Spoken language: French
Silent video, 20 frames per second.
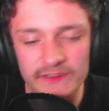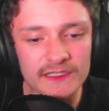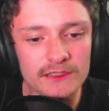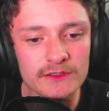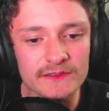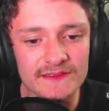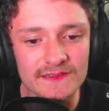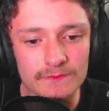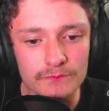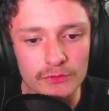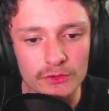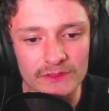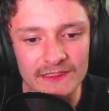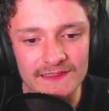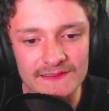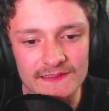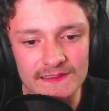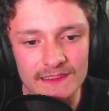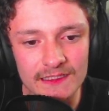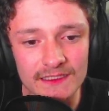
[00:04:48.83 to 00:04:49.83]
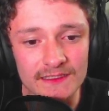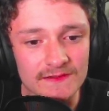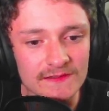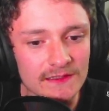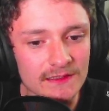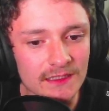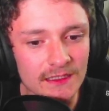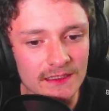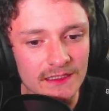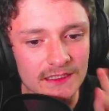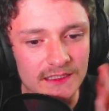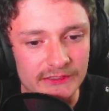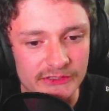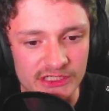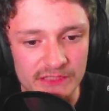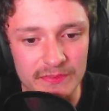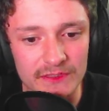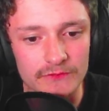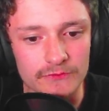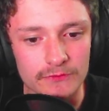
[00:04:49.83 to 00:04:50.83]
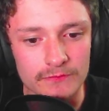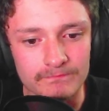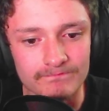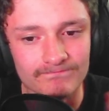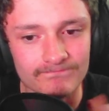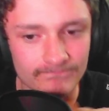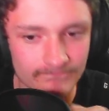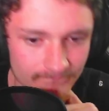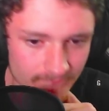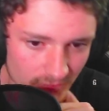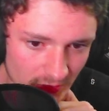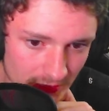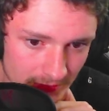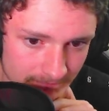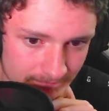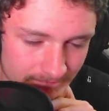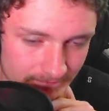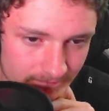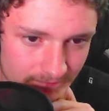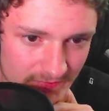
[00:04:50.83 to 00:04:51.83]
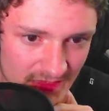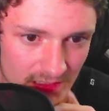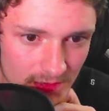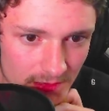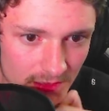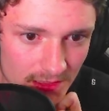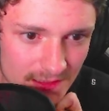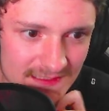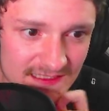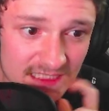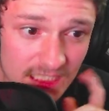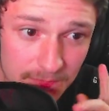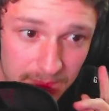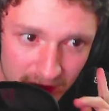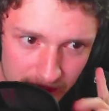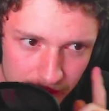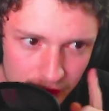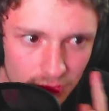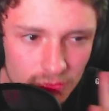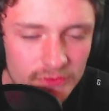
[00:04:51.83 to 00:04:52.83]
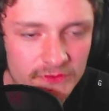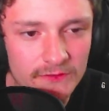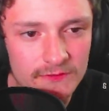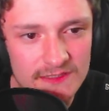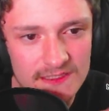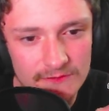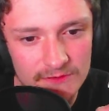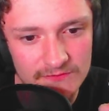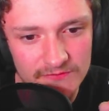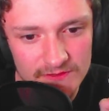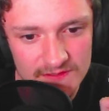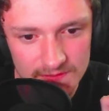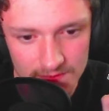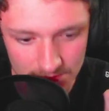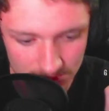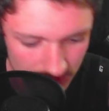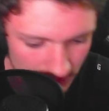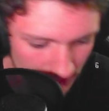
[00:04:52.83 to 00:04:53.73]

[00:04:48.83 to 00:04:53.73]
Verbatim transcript: un, prendre un dégât est égal à j'ai perdu. Voilà. C'est pas pour autant que ça va être facile.